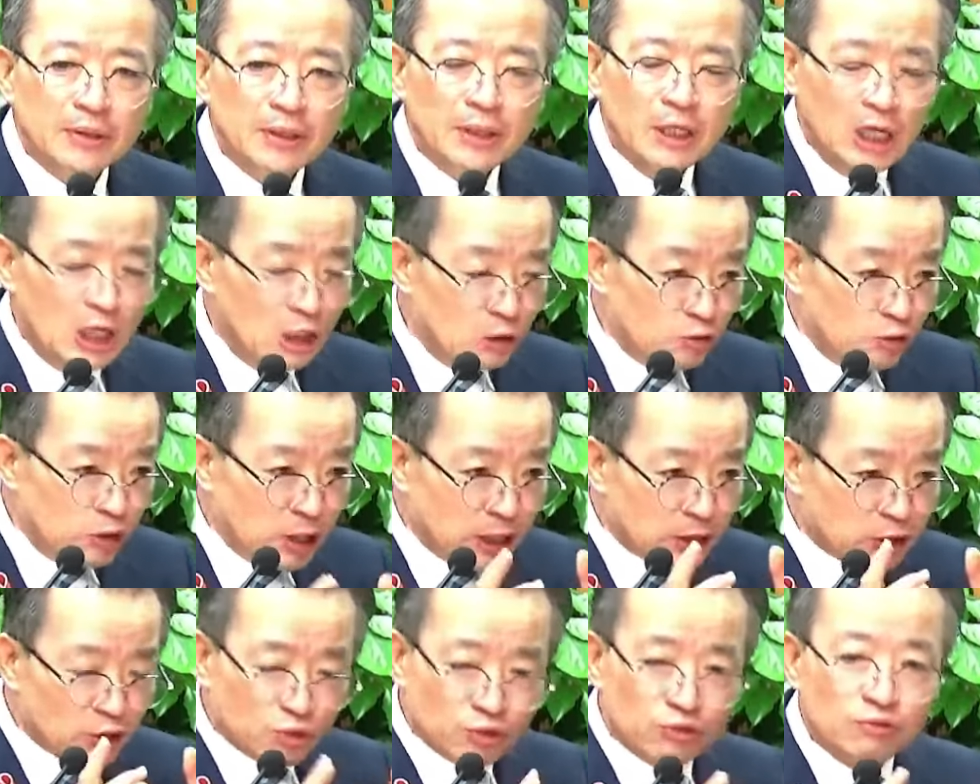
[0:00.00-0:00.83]
우리가
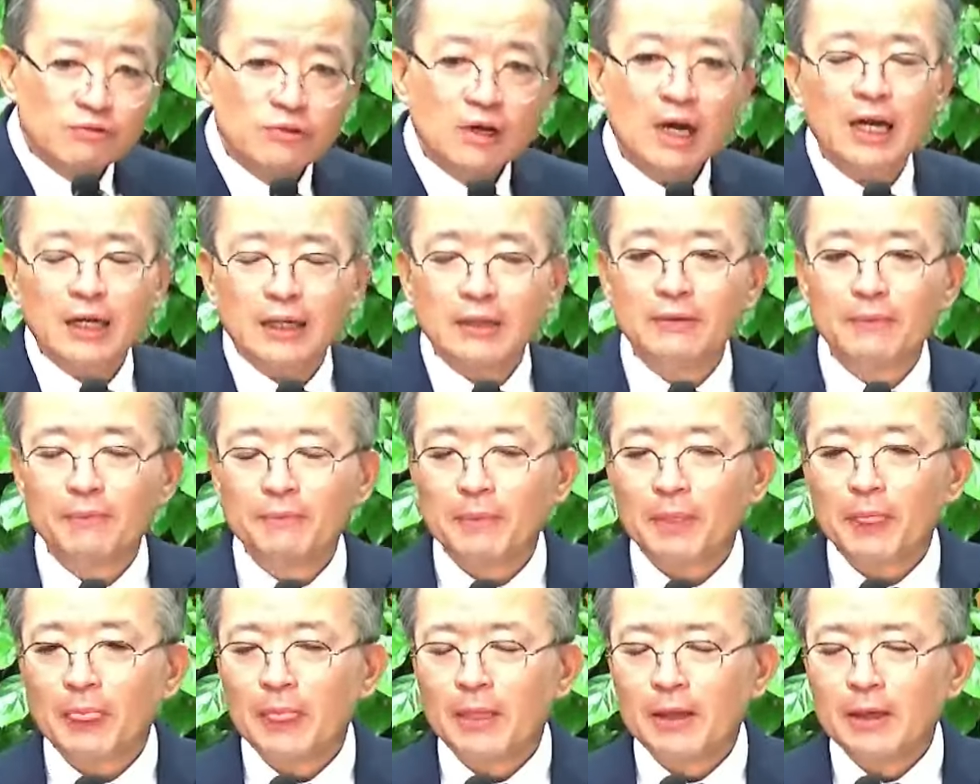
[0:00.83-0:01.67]
순간
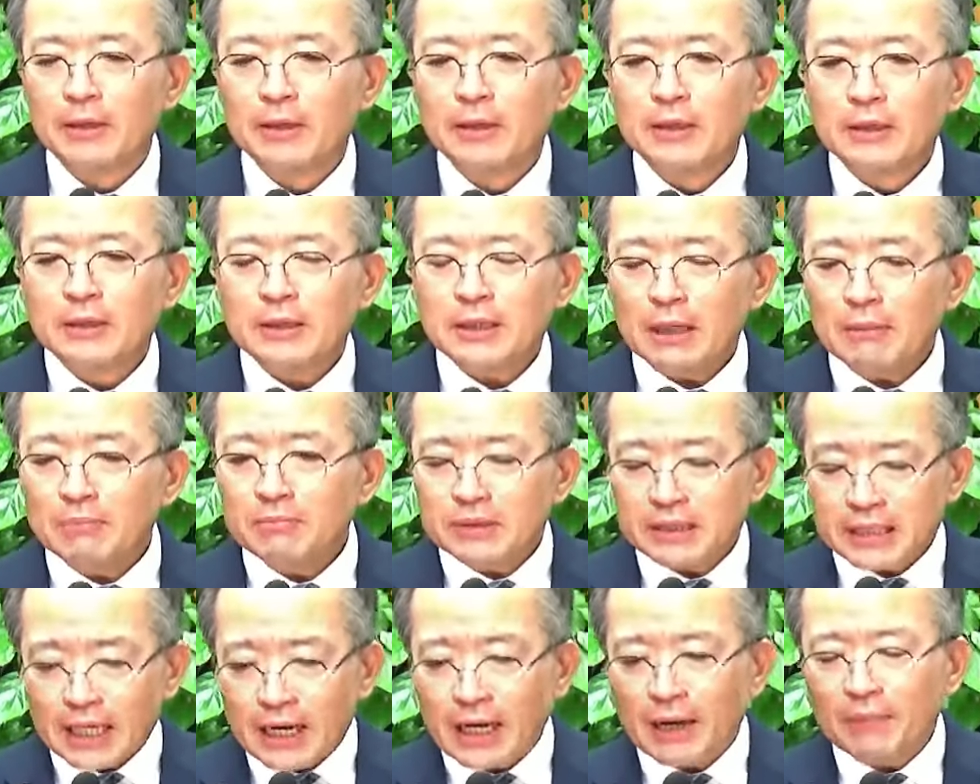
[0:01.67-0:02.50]
참
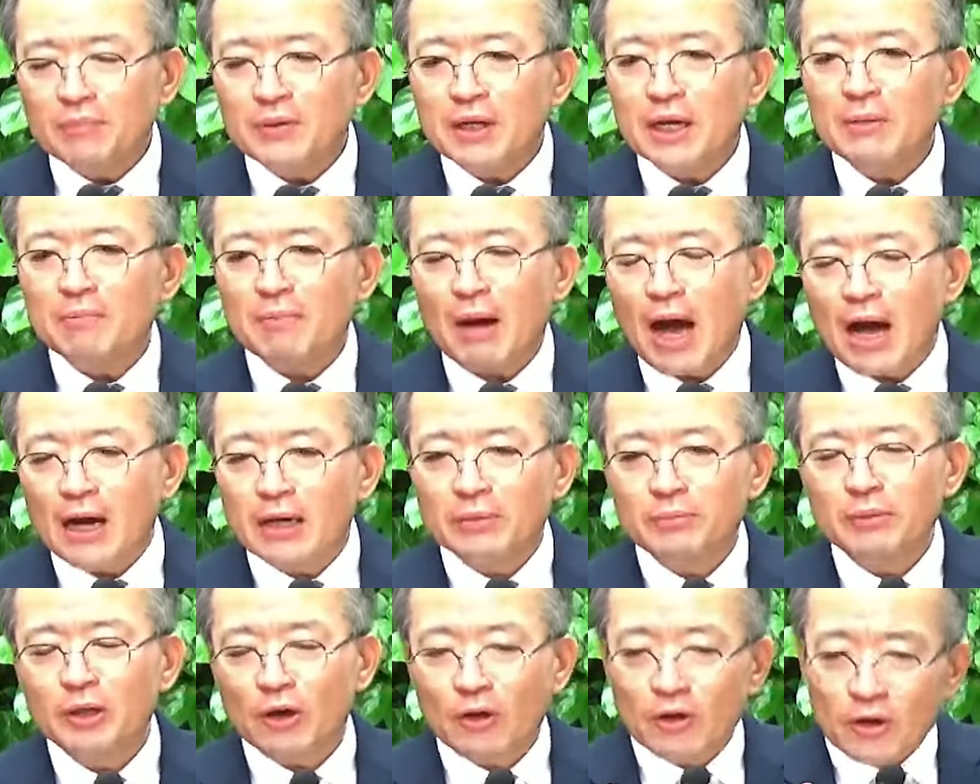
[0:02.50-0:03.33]
사람들의 마음이
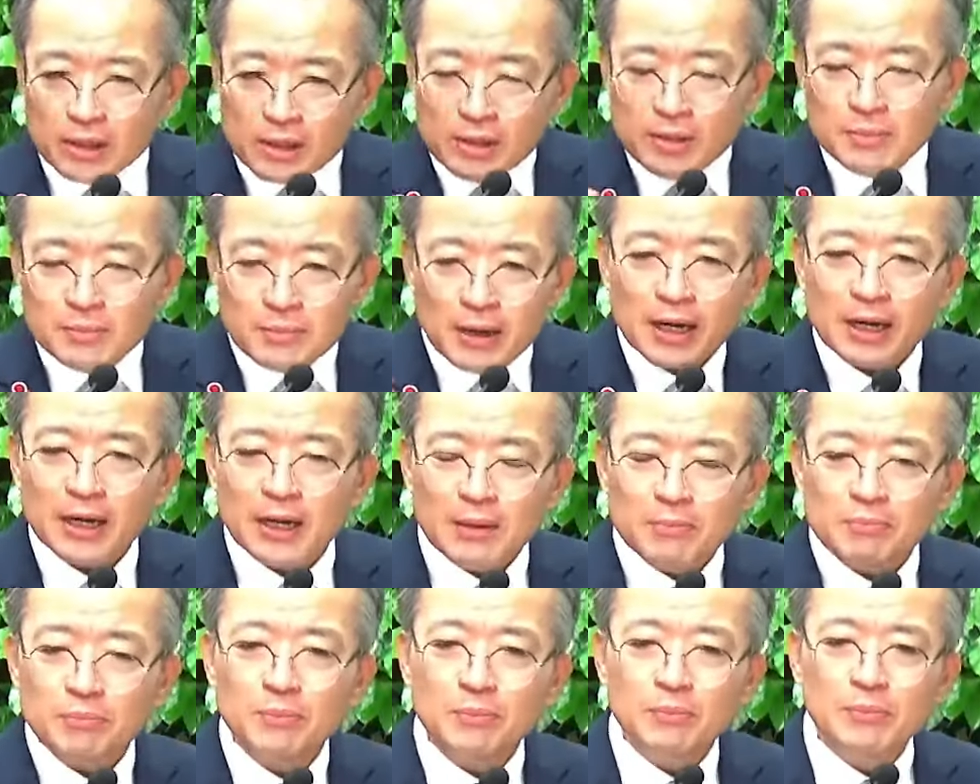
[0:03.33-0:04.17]
얼마나
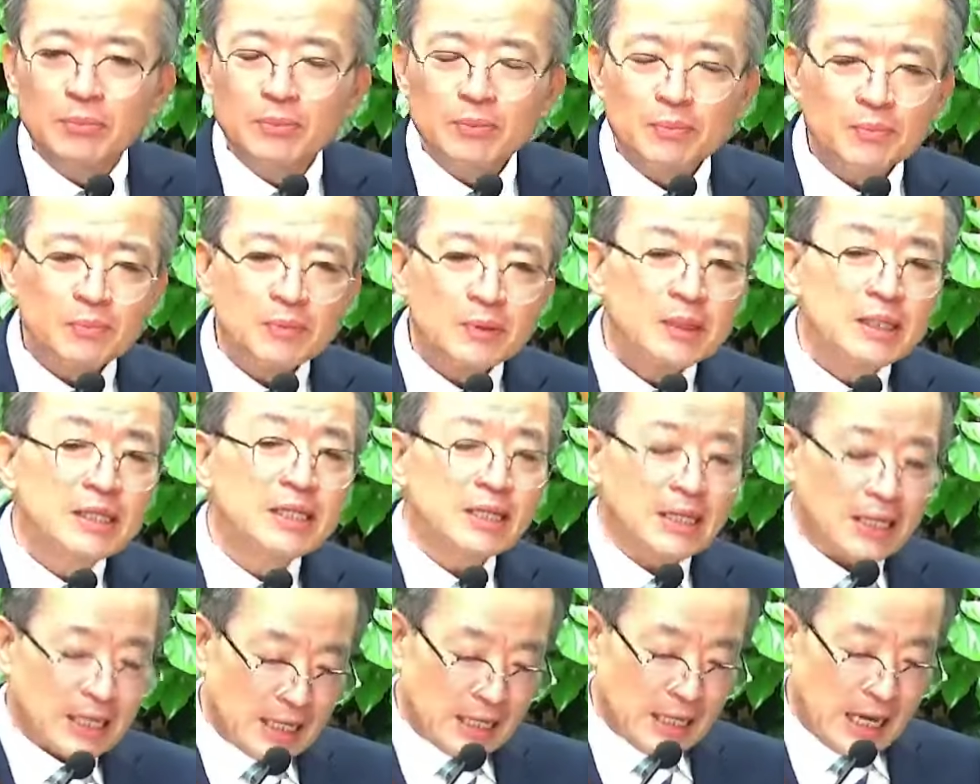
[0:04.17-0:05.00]
이
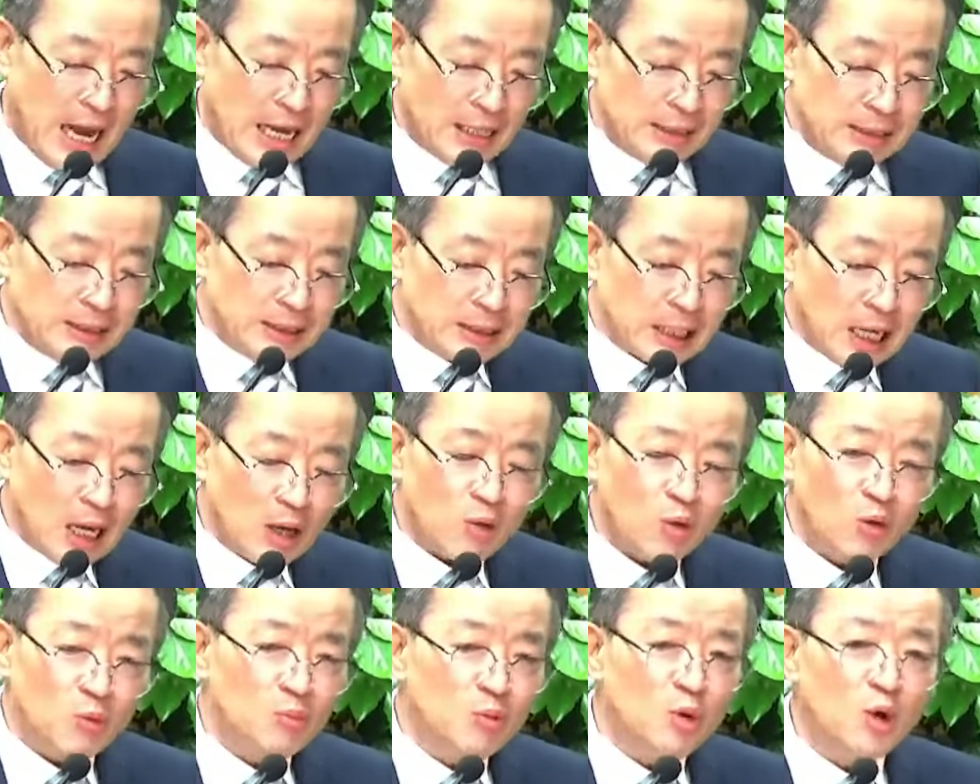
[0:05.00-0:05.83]
간사하고
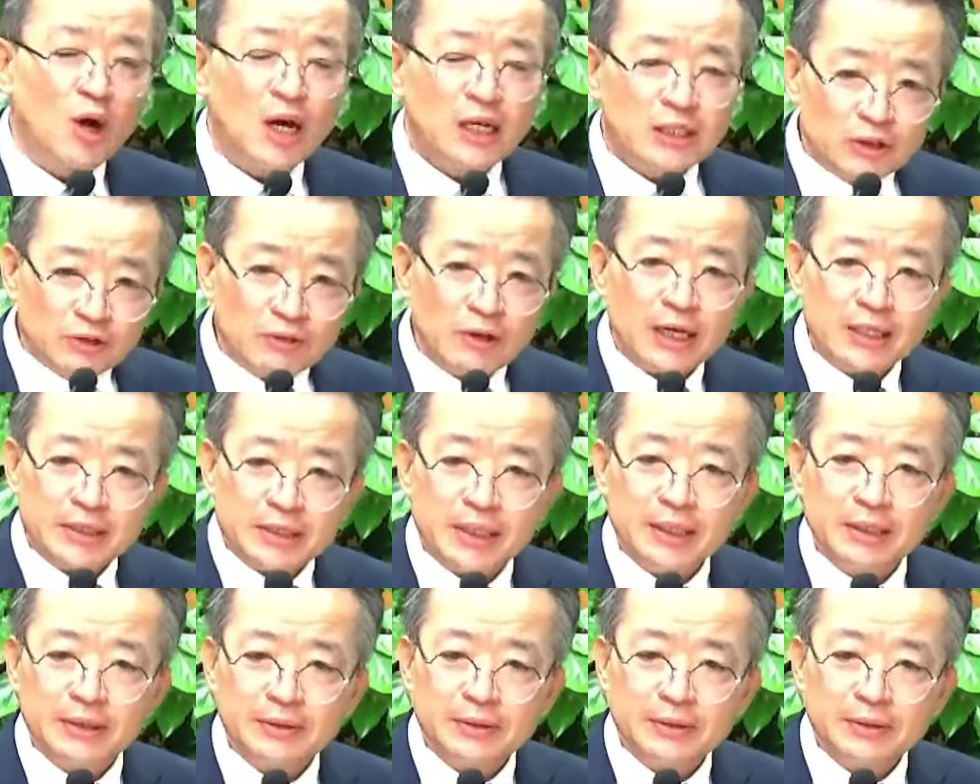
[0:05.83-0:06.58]
묘한지 아세요?